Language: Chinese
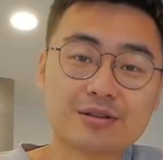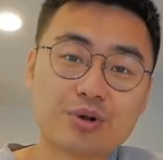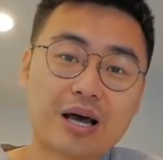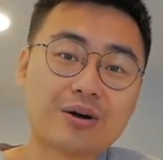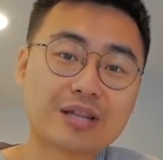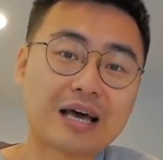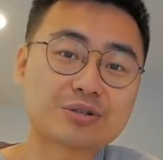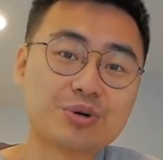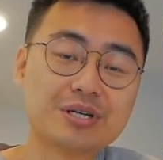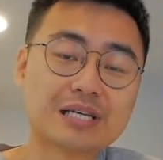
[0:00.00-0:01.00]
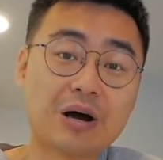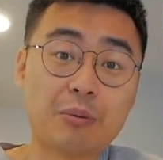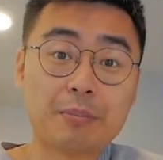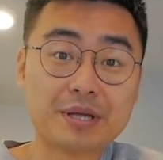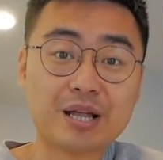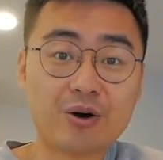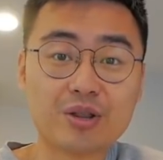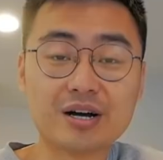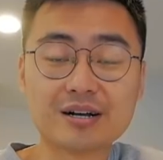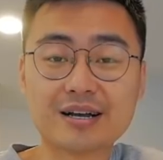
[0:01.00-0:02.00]
对了，还要跟大家说一下，我们频道
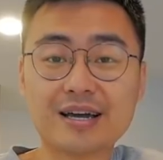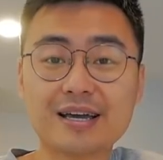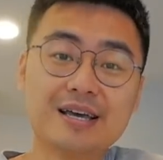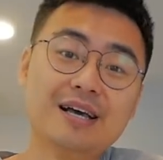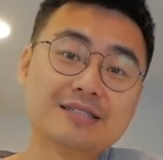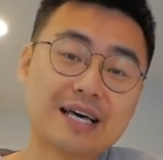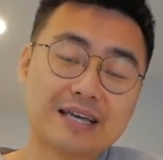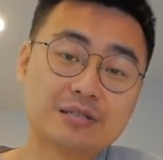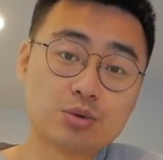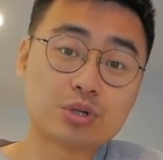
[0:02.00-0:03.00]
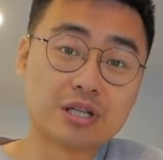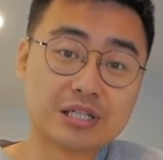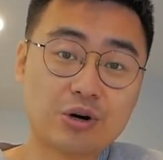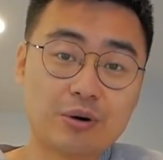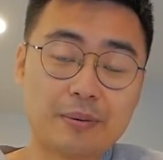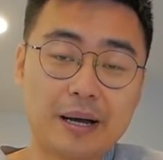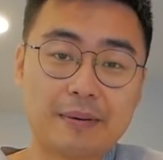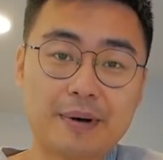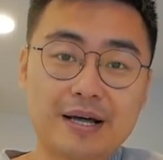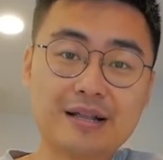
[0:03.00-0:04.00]
呢给在基督城的小伙
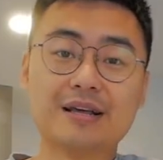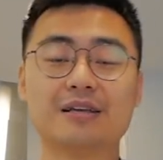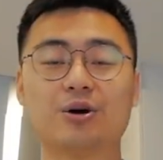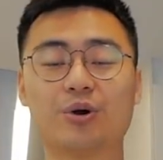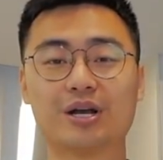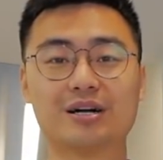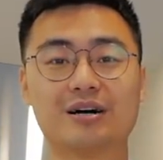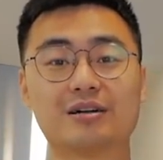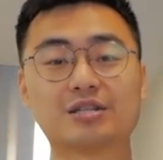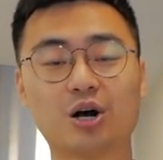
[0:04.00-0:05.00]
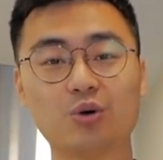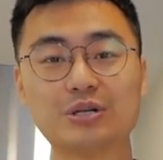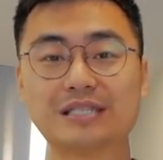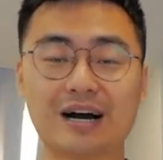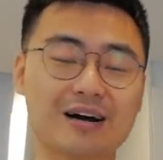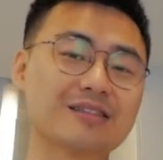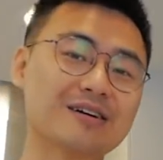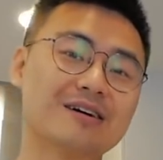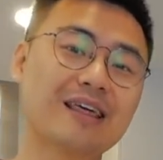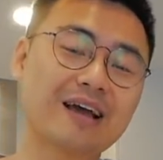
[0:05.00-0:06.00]
伴们有一个抽奖
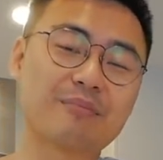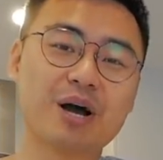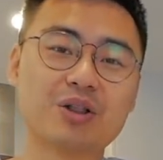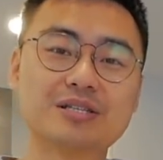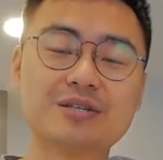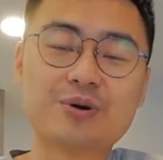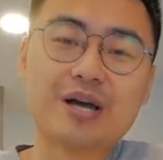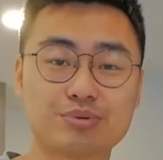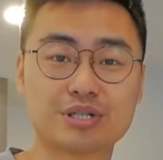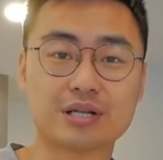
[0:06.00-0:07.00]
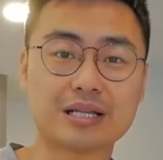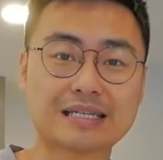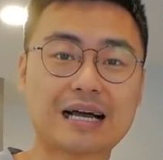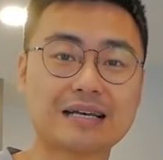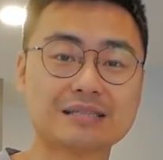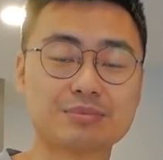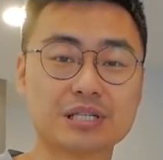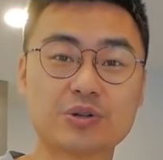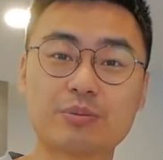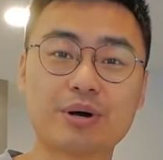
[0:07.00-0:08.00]
得电影票的机会。不知道大家还记不
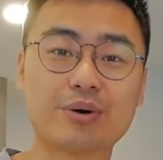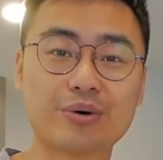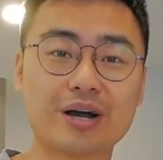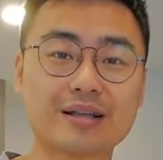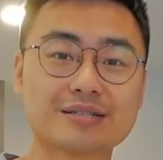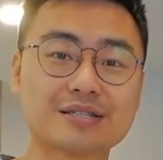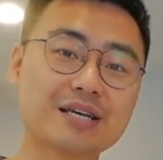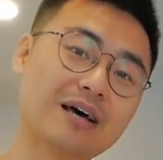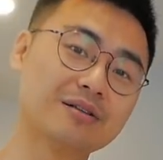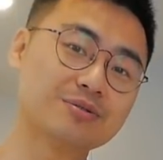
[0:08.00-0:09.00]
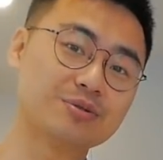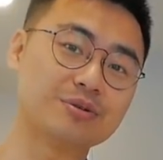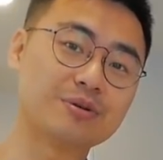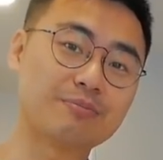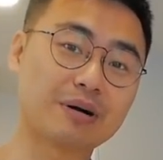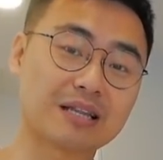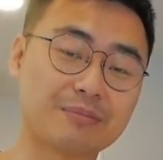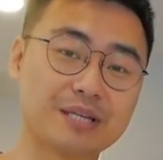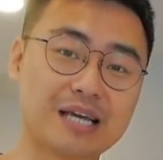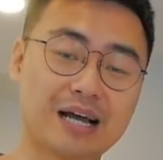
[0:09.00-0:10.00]
记得我的朋友 Ryan 之前去帮他
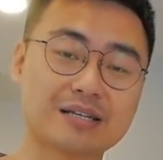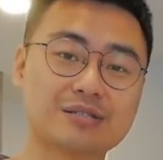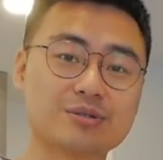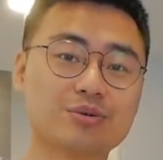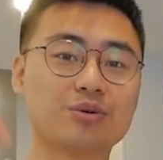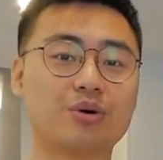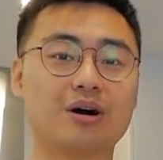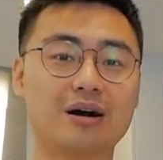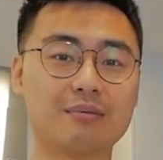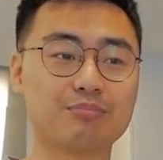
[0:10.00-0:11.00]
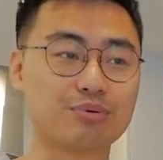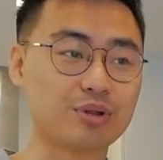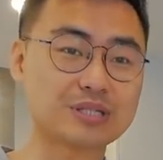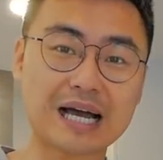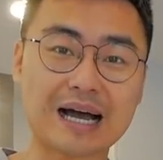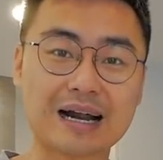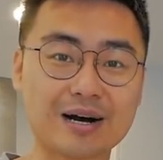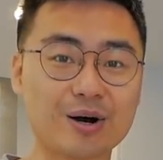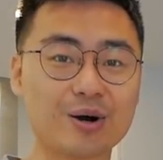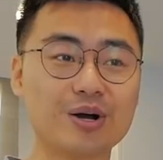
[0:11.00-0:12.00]
们家修过葡萄架，
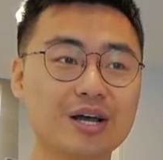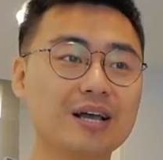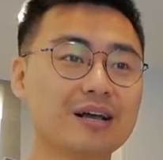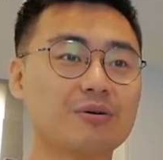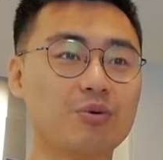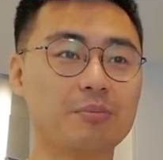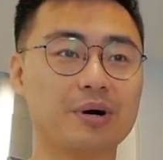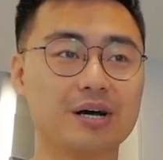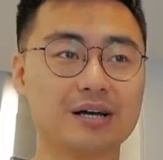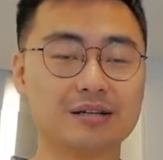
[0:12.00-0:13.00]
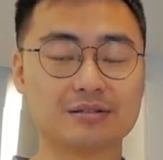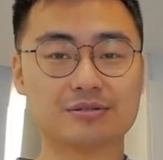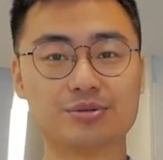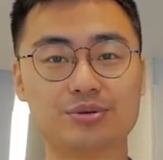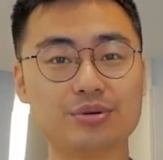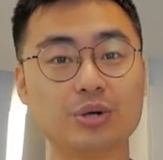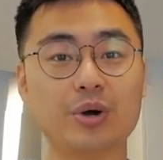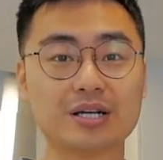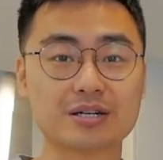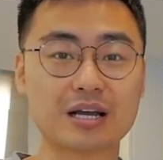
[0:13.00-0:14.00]
然后我们去医
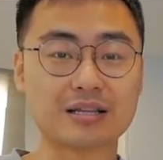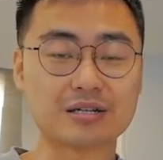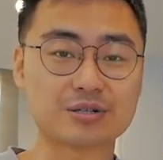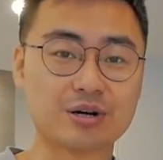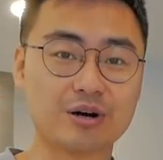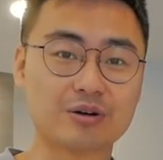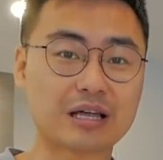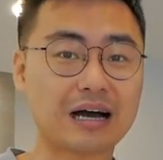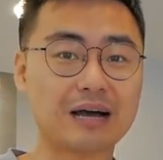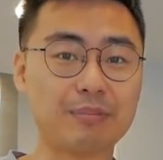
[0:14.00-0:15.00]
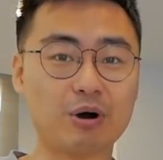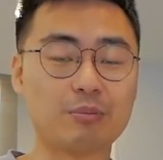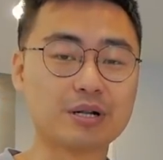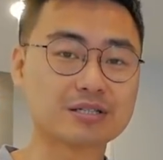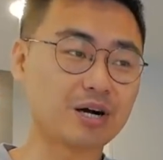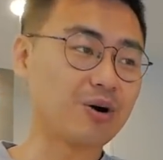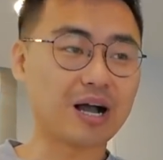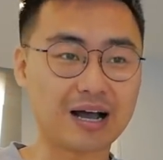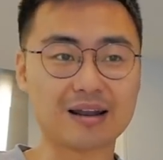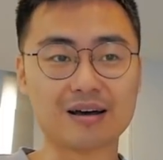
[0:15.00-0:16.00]
院生产的时候，他还帮我们照
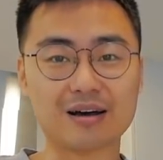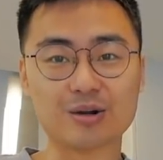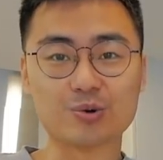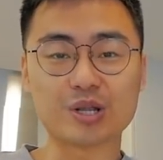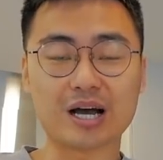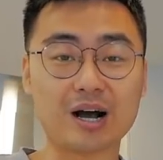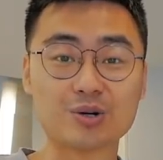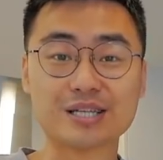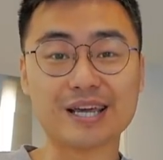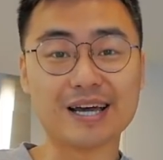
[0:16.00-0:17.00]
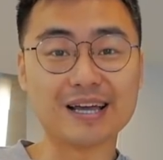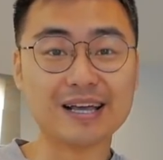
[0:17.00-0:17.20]
看了 Luna 好几天。